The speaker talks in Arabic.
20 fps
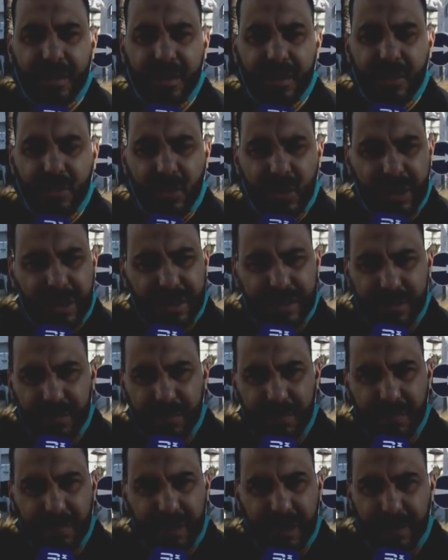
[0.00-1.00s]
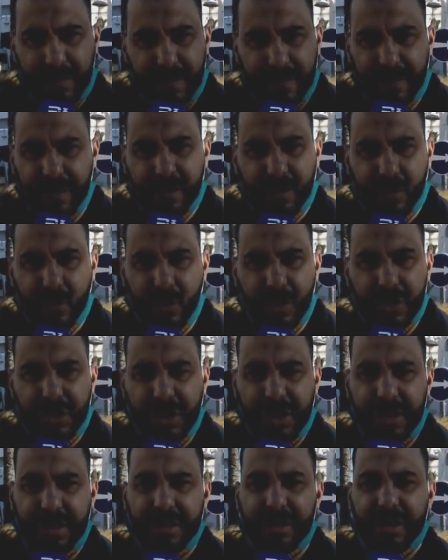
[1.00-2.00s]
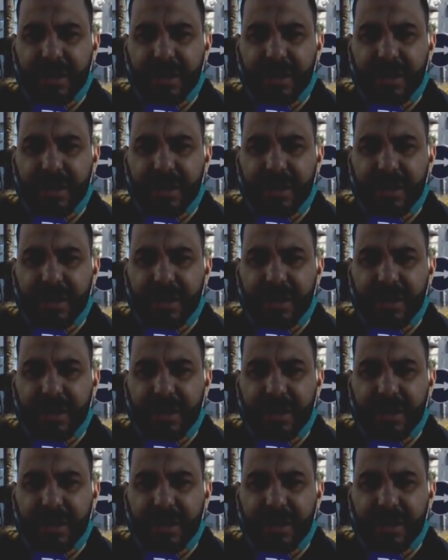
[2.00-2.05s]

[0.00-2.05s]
اولا قبل كل شيء